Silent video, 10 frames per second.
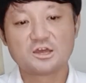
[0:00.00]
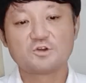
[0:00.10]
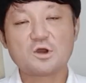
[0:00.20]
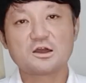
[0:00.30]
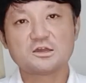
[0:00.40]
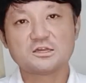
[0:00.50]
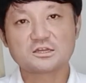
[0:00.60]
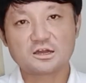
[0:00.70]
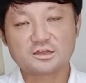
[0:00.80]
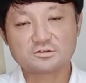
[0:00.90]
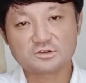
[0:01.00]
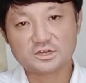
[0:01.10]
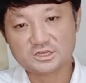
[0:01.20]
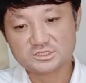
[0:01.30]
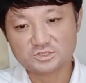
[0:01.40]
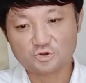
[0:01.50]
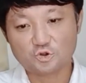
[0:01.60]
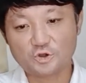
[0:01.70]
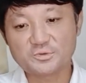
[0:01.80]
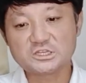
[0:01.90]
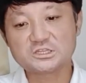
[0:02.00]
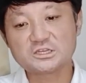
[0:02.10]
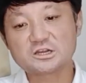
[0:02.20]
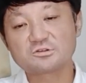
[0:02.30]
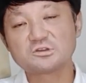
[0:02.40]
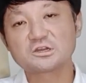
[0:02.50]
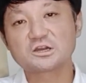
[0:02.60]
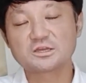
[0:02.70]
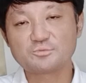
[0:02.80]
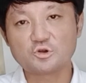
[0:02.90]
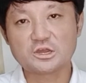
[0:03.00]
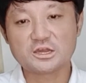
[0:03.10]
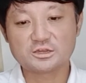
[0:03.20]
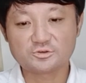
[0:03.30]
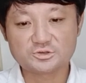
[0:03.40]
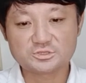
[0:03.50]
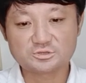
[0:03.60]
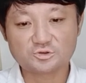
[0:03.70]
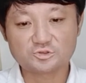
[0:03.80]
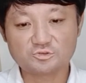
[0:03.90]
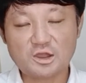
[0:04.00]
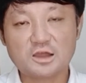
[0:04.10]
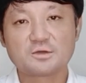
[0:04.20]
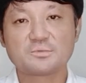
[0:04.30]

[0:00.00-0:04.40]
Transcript: は、いかなる形のコミュニティ隔離下でも営業することは